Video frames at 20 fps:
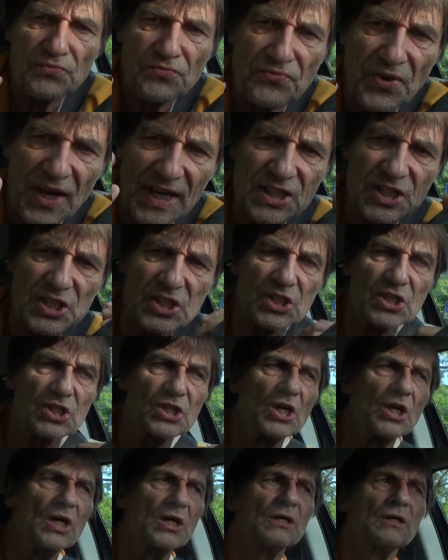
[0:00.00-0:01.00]

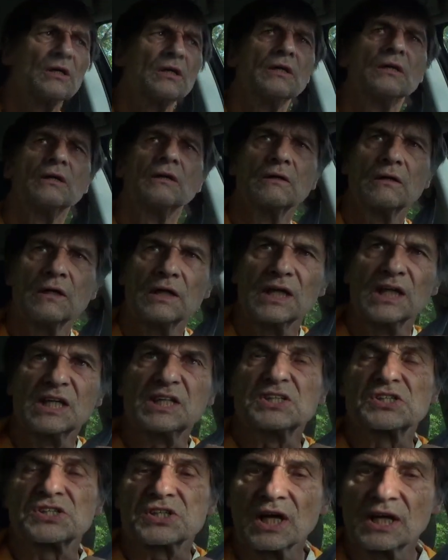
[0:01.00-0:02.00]
fest
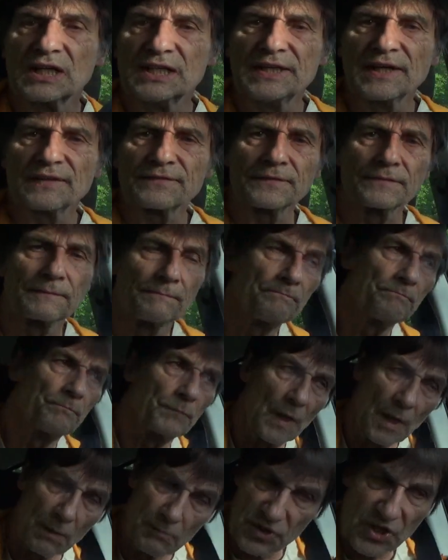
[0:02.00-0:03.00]
installiert
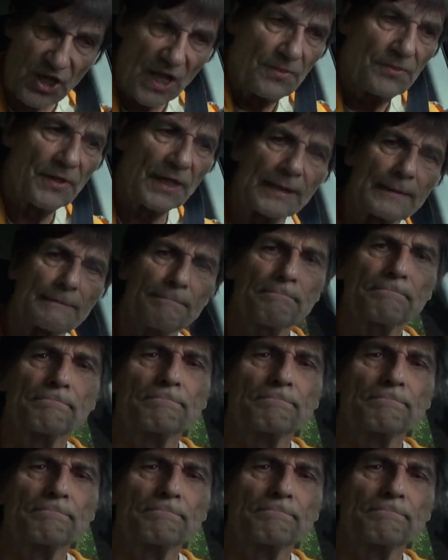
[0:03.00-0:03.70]
im schnellen Denken.